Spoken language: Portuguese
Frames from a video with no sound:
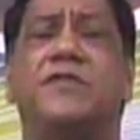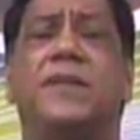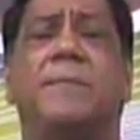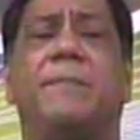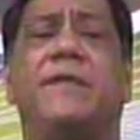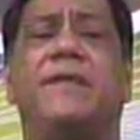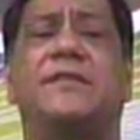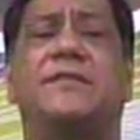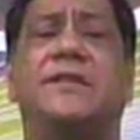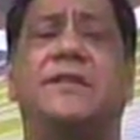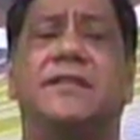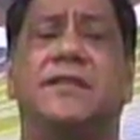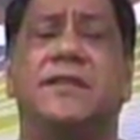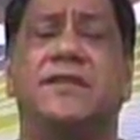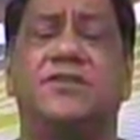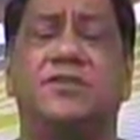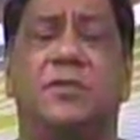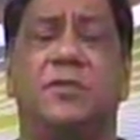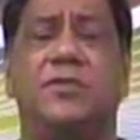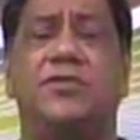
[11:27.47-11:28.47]
está pensando
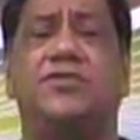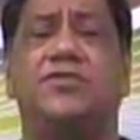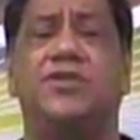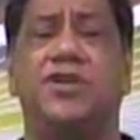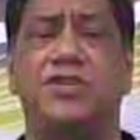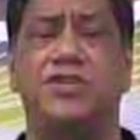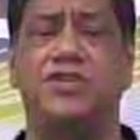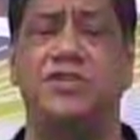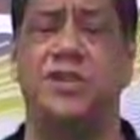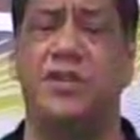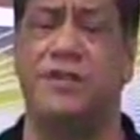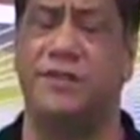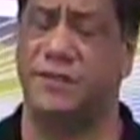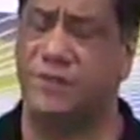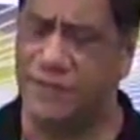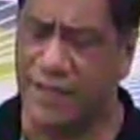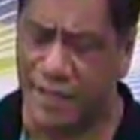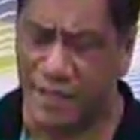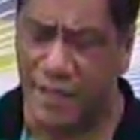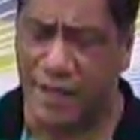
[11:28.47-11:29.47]
aí sobre o Tite, né?
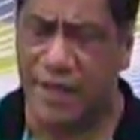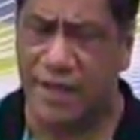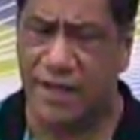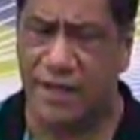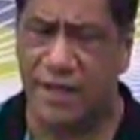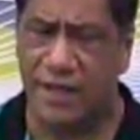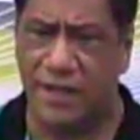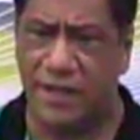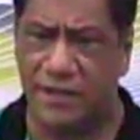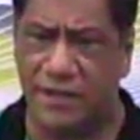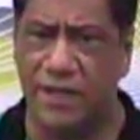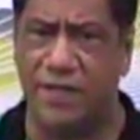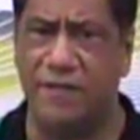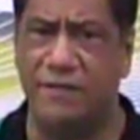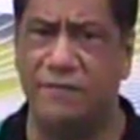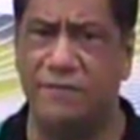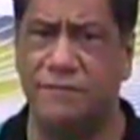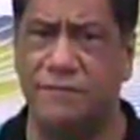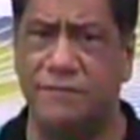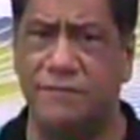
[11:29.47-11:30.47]
Tem aquela.
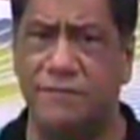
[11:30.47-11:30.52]
Né?